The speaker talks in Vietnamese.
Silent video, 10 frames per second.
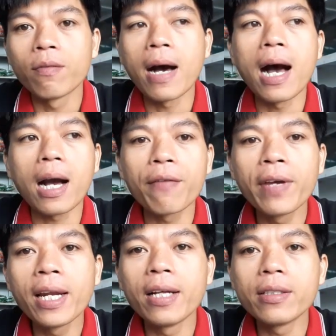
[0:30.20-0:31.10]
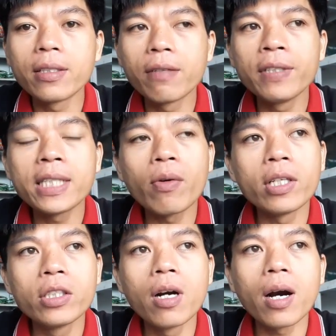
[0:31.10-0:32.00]
và cái bi lần video
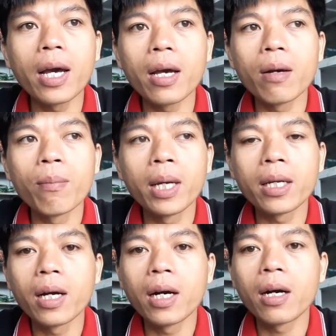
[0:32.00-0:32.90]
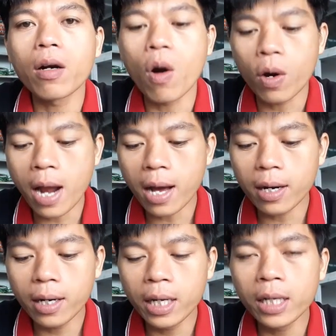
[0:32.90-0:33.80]
lần trước ấy mình à, có
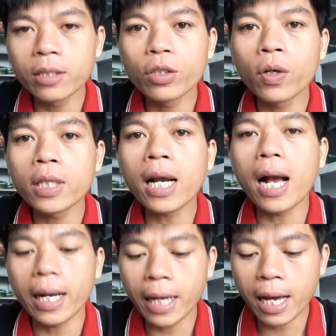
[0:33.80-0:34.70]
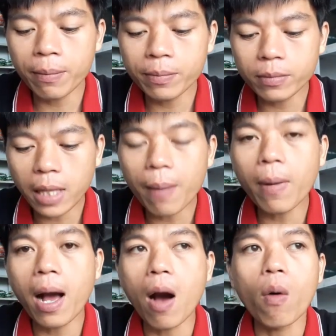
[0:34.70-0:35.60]
đăng lên cho tất cả các anh em tham
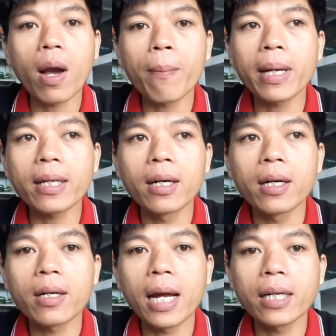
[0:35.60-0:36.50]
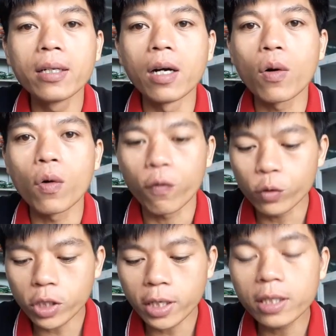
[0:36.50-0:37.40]
khảo cái mạch à, đánh nửa của
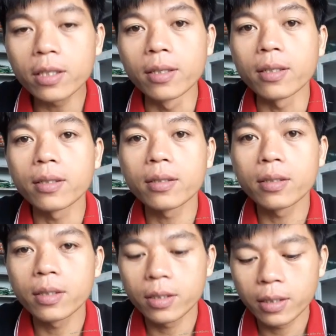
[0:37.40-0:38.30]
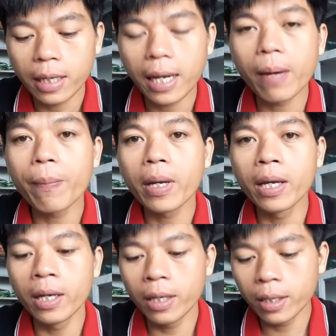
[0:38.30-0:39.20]
phun sao điện tử
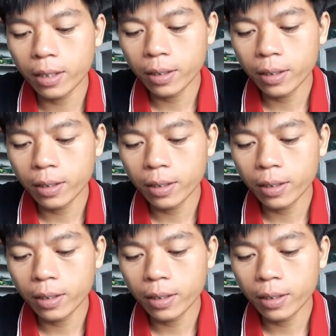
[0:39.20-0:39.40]
FI